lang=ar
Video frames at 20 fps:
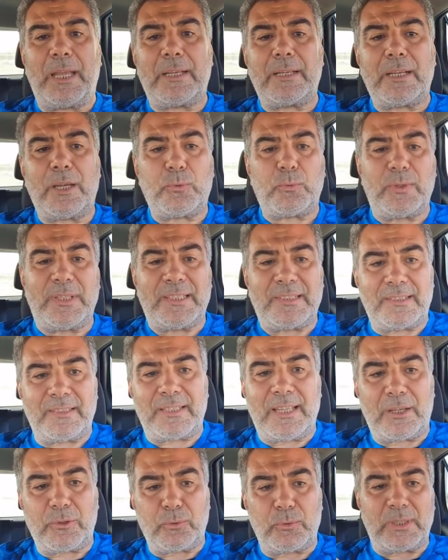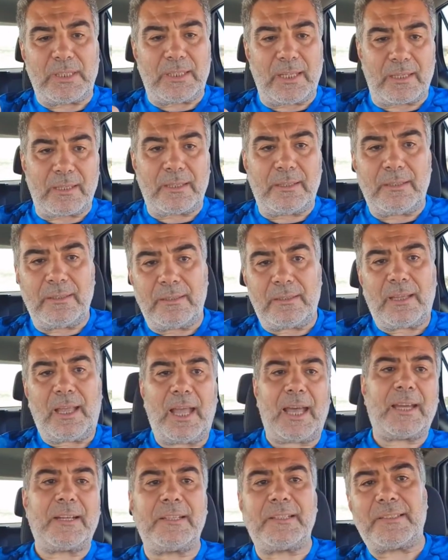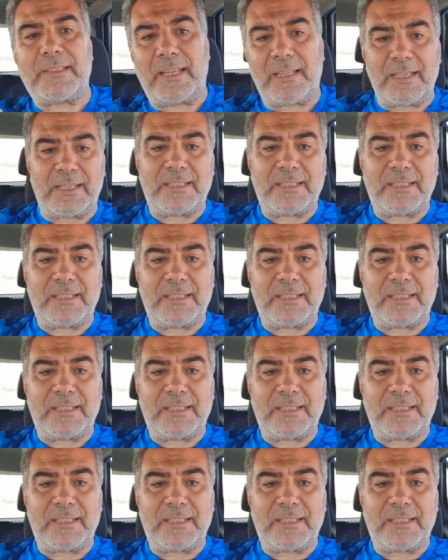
بأنه إنسان تقي حريص